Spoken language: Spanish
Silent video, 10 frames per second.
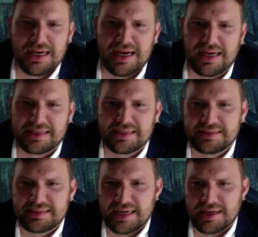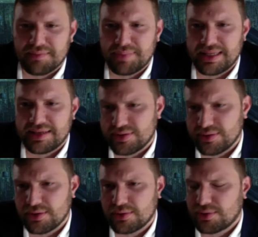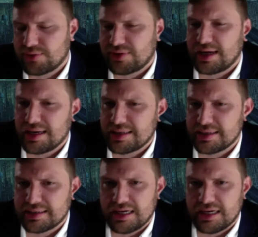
a que si han padecido o conocen a alguien